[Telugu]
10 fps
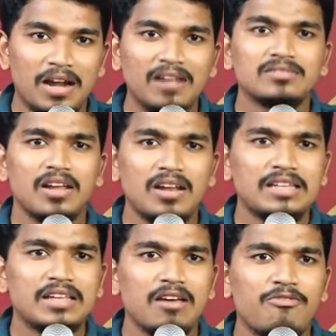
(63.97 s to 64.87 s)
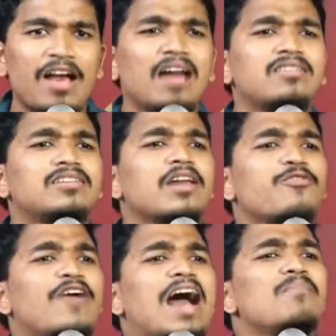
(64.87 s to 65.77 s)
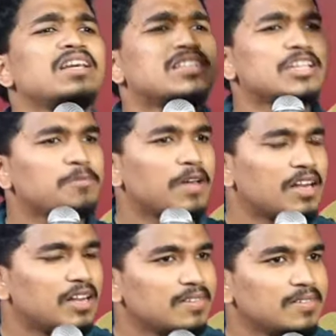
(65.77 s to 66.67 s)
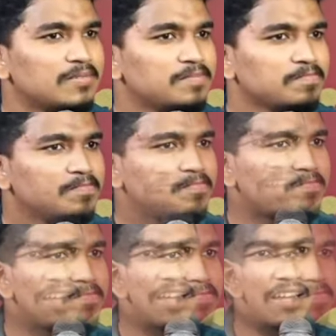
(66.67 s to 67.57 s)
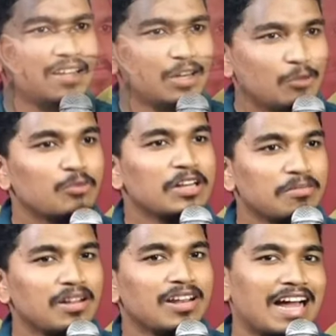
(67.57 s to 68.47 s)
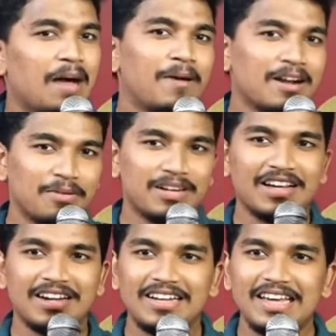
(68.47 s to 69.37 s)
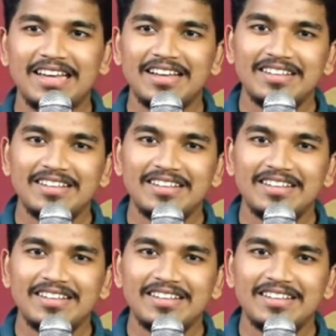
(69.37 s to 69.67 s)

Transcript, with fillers: ప్రాంతాల్లో అయితే ఎంటైర్ ఫ్యామిలీ చచ్చిపోయారండి కానీ నువ్వు నీ విడుదల కాపాడబడ్డారంటే